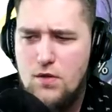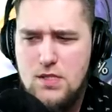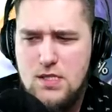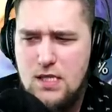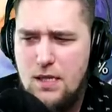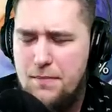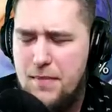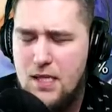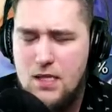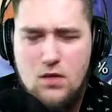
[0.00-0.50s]

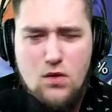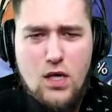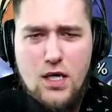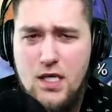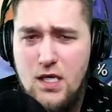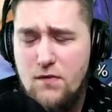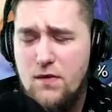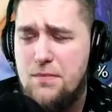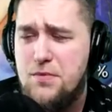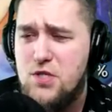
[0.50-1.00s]
за мат, но
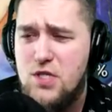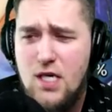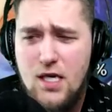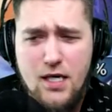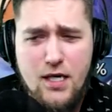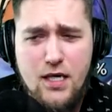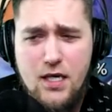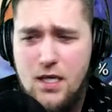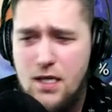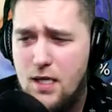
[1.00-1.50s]
они вообще
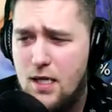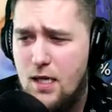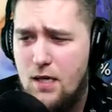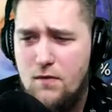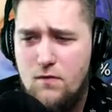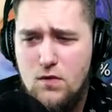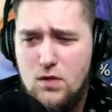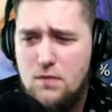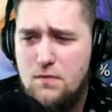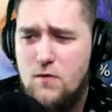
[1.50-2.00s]
охренели.
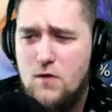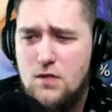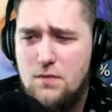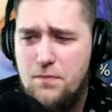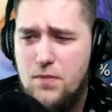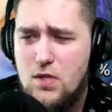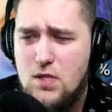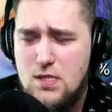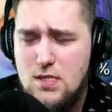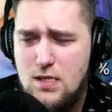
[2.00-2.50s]
Вот, вот
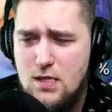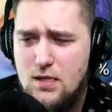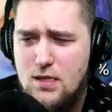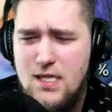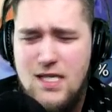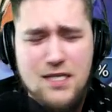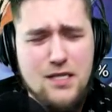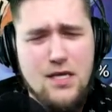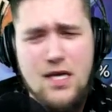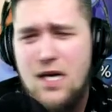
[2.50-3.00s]
просто,
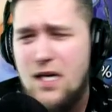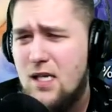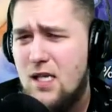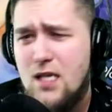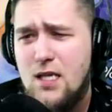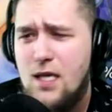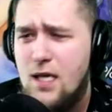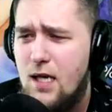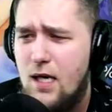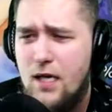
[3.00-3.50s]
нет, не
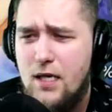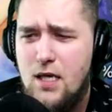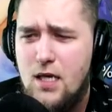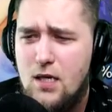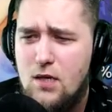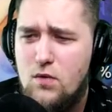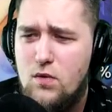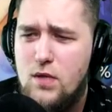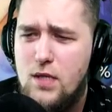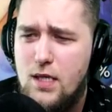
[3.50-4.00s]
охренели, они
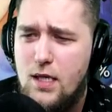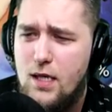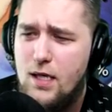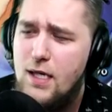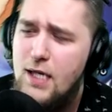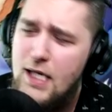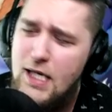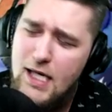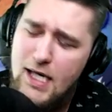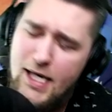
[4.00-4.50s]
охуели.
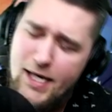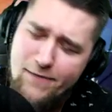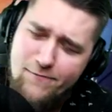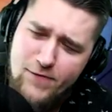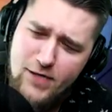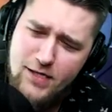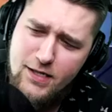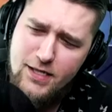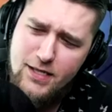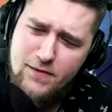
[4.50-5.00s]
А
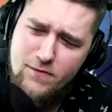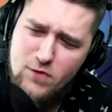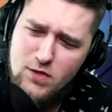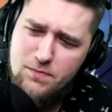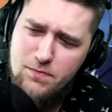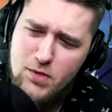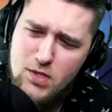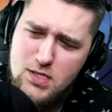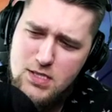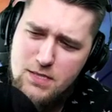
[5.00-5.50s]
вы
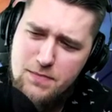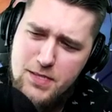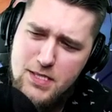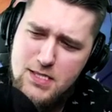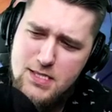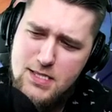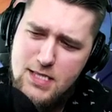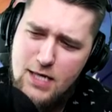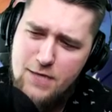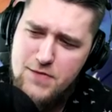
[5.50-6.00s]
вот просто
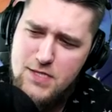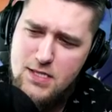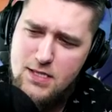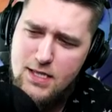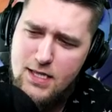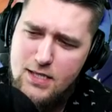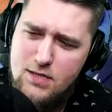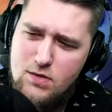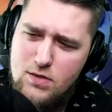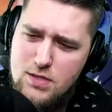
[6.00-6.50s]
представьте,
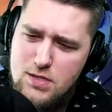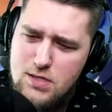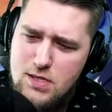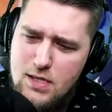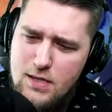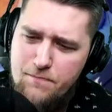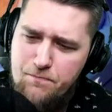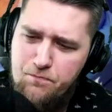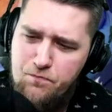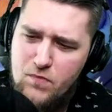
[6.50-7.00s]
да, то есть
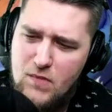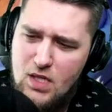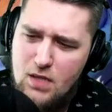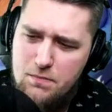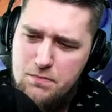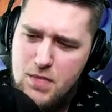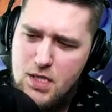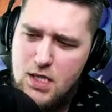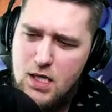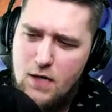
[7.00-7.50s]

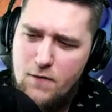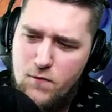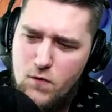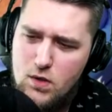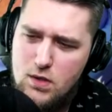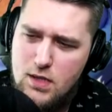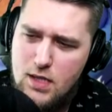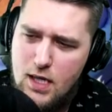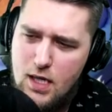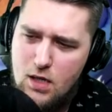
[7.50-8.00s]

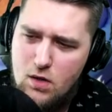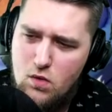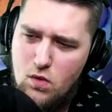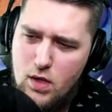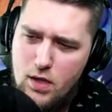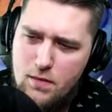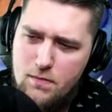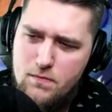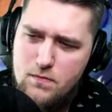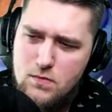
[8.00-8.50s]
микрофон
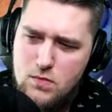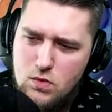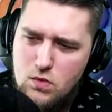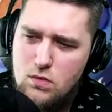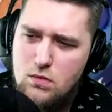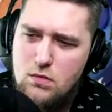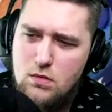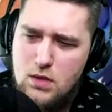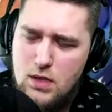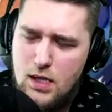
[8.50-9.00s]
дорогой,
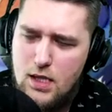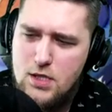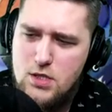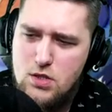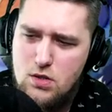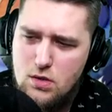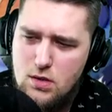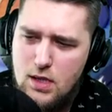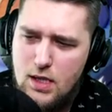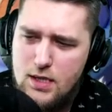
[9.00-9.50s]
ну
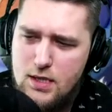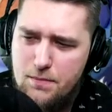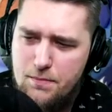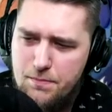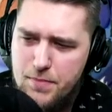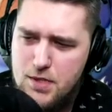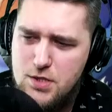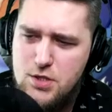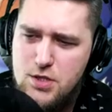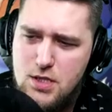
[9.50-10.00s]
хорошо, да, там
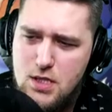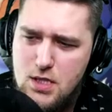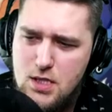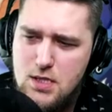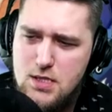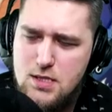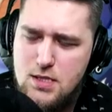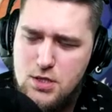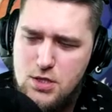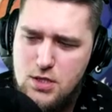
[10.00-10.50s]
под
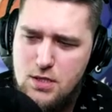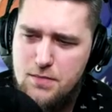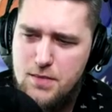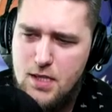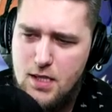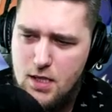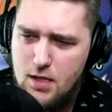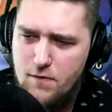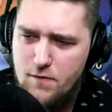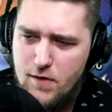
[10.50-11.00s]
400 с
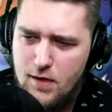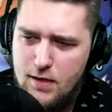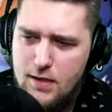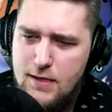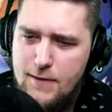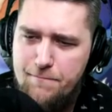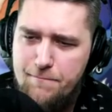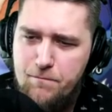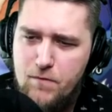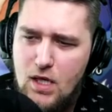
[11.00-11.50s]
чем-то евро.
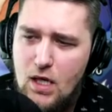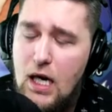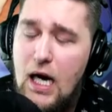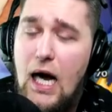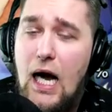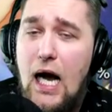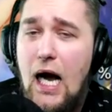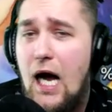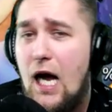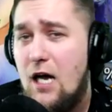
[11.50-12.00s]
А